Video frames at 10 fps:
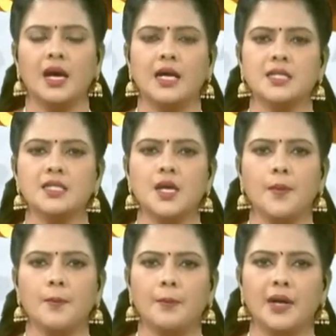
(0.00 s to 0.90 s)

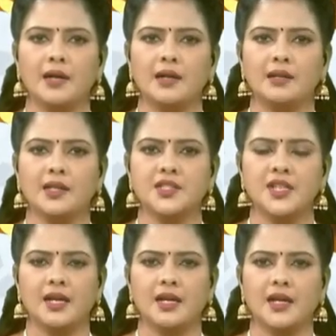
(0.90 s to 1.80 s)
அஸ்ஸாம் பங்களாதேஷ்
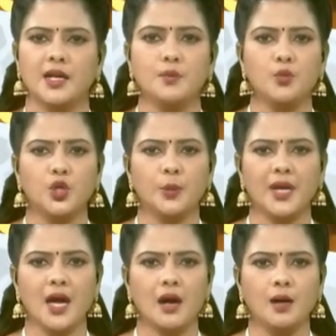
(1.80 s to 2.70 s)
எல்லையை
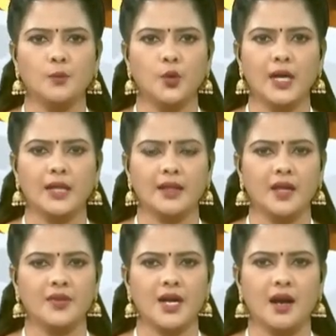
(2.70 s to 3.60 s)
முழுமையாக மூட
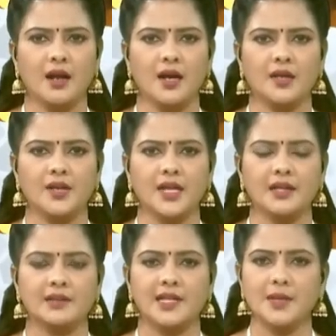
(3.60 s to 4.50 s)
தேவையான
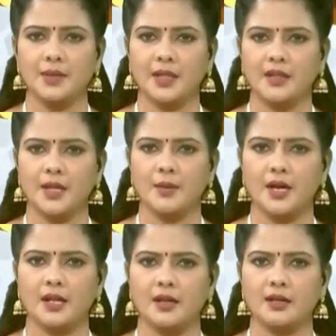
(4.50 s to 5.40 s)
நடவடிக்கைகளை மத்திய
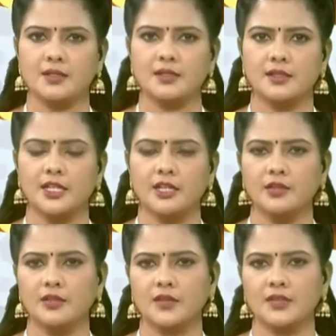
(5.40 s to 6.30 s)
மாநில அரசுகள்
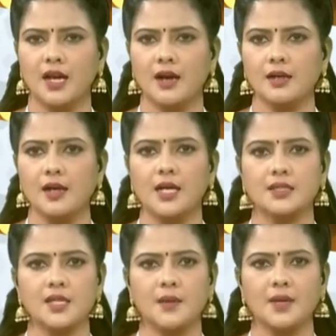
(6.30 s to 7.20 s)
எடுத்து வருவதாக
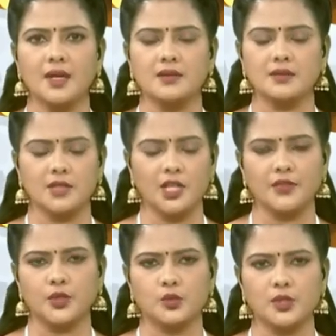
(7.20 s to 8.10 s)
அஸ்ஸாம் அரசு
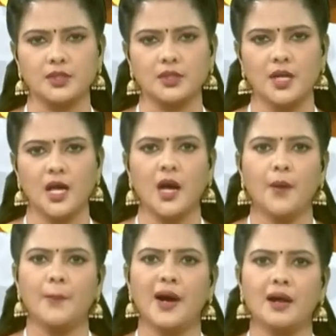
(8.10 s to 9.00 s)
தெரிவித்துள்ளது
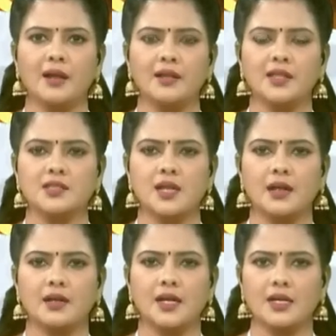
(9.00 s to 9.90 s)
பங்களாதேஷ்
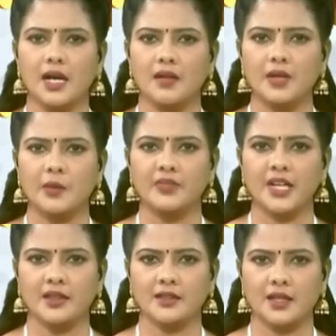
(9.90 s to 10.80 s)
நாட்டில் கலவரம்
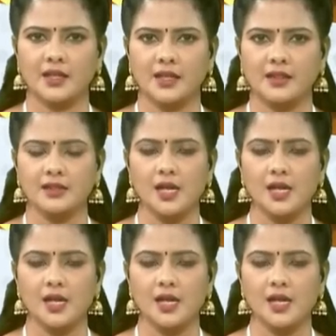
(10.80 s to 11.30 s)
வெடித்ததை அடுத்து